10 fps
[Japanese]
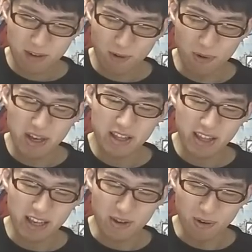護衛
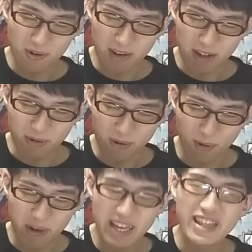隊票あの
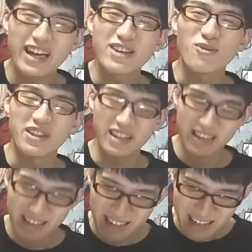護衛隊票だって
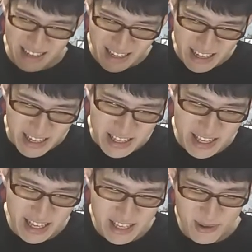
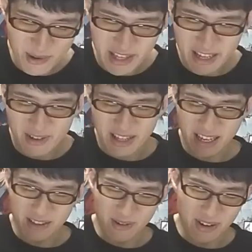青少隊とかね
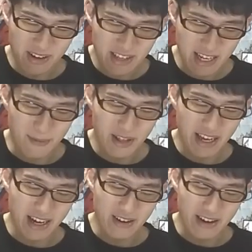あのキャラも
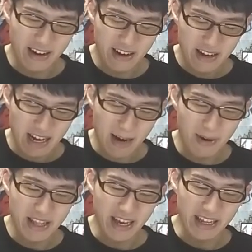ねあの
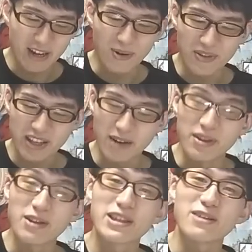天内リ子ってキャラ
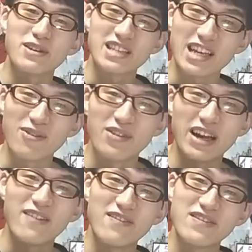も出てきましたけども
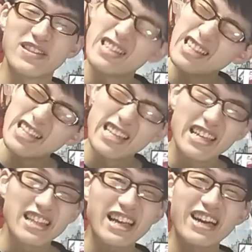ね
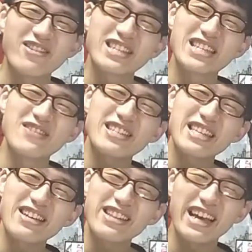楽しみ
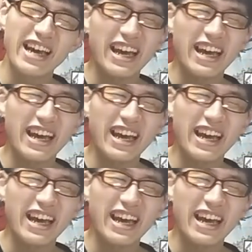すぎるで